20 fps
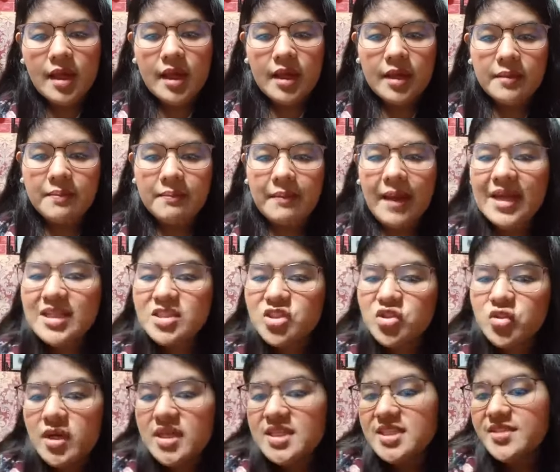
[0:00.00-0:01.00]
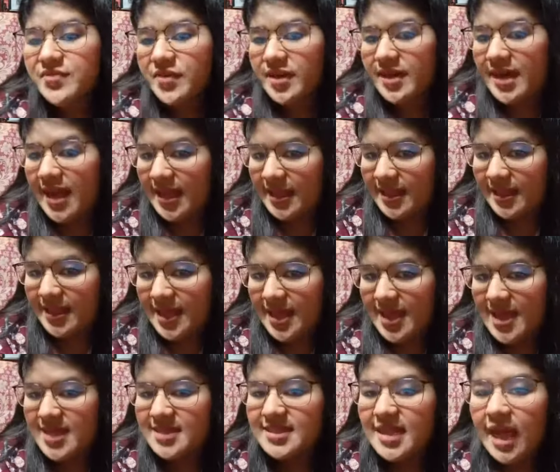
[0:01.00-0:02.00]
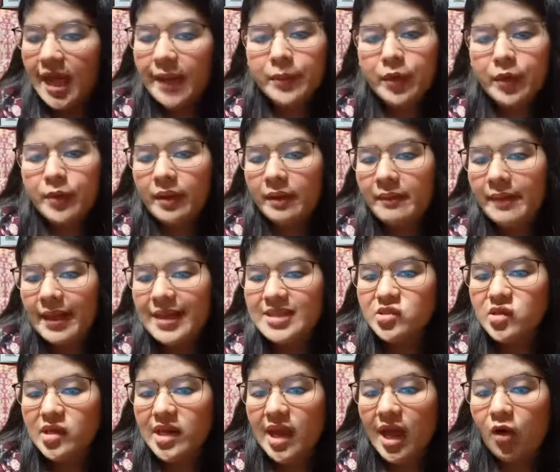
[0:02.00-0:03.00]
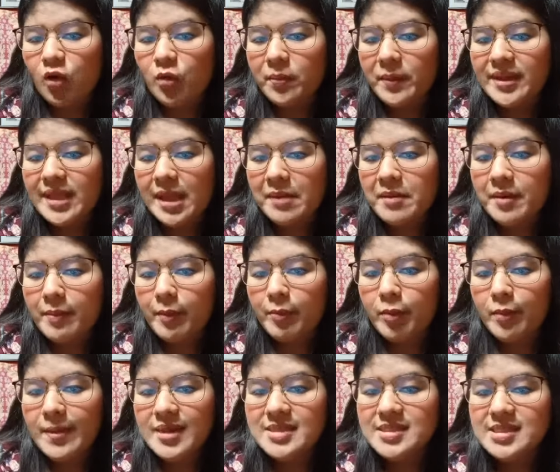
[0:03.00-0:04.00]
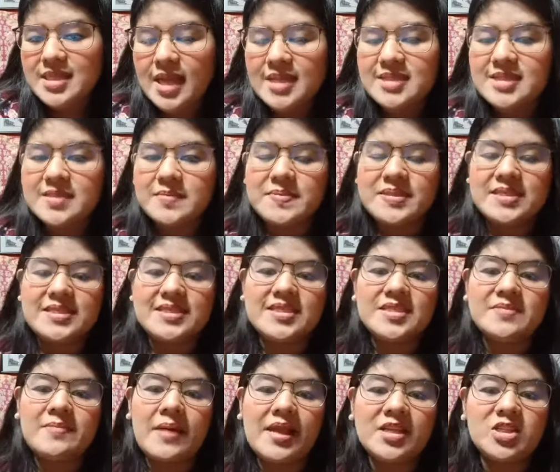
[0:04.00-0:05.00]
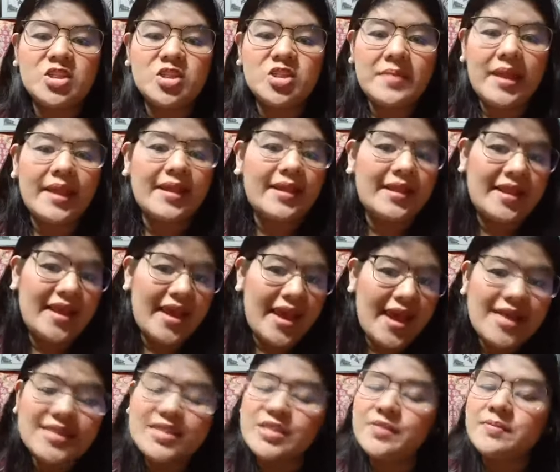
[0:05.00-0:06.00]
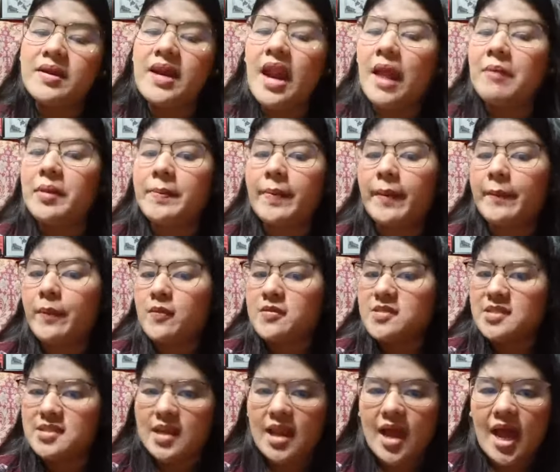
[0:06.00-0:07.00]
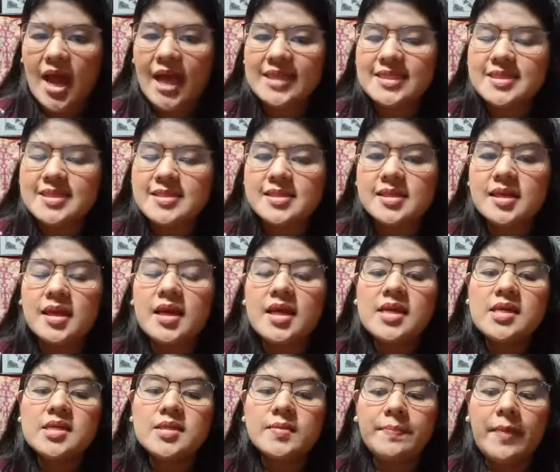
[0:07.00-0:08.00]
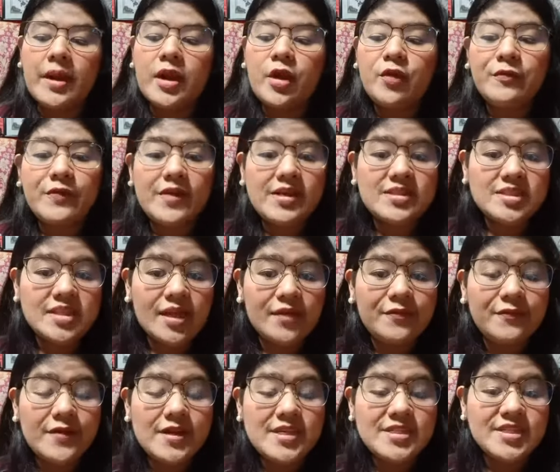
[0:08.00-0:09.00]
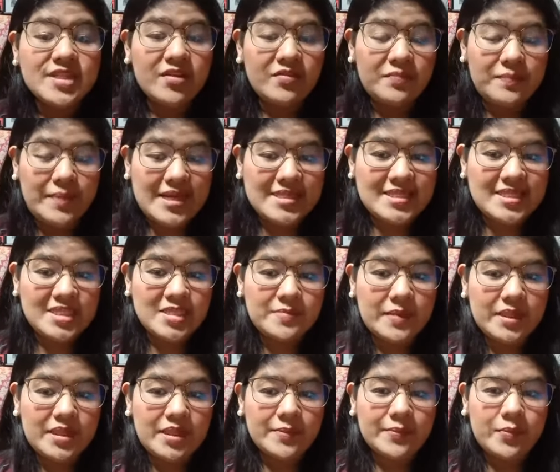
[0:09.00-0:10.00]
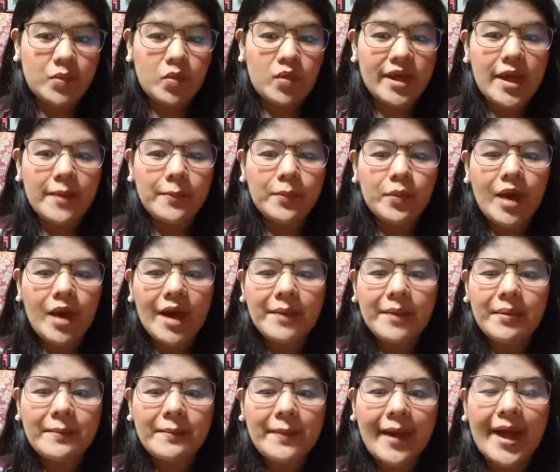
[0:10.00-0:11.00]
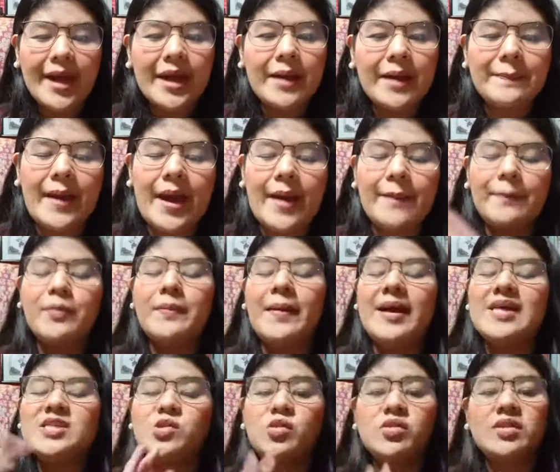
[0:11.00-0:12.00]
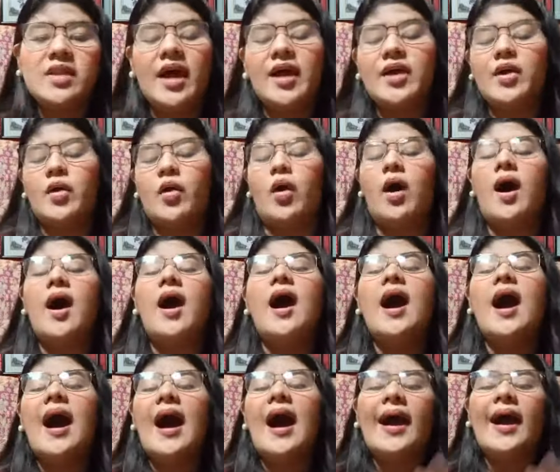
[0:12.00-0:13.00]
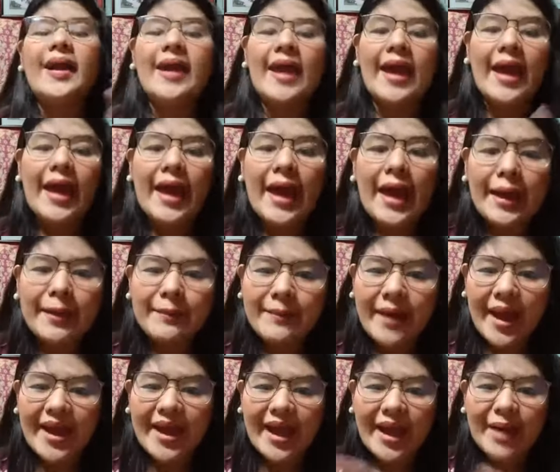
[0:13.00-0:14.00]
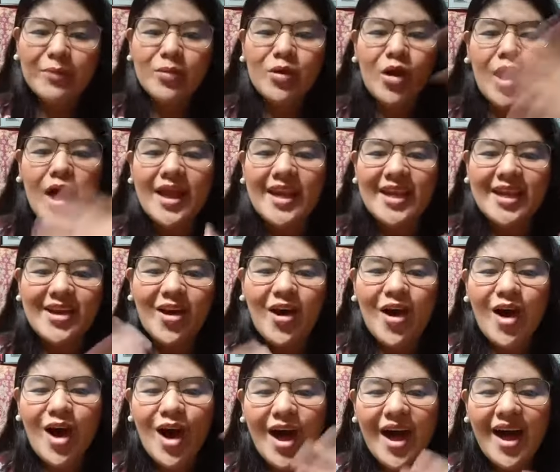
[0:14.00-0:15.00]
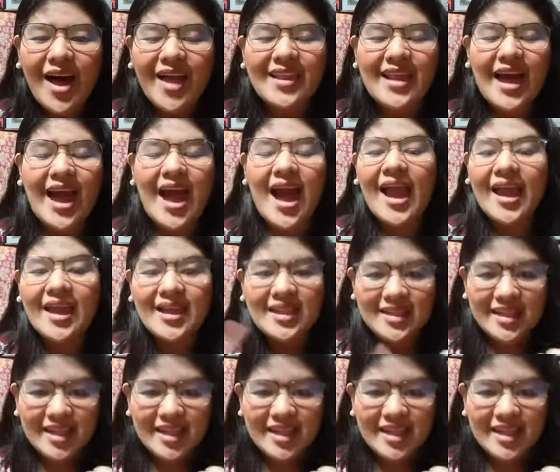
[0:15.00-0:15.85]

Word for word: Ma Joyce Fernandez, Hi po ma'am, ask ko lang kung madami pa po bang slots sa business management? Yes, marami pa pong slots pero first come first serve basis pa din po. Kaya po habang maaga pa, pumasok na kayo. I am, I am calling all IT,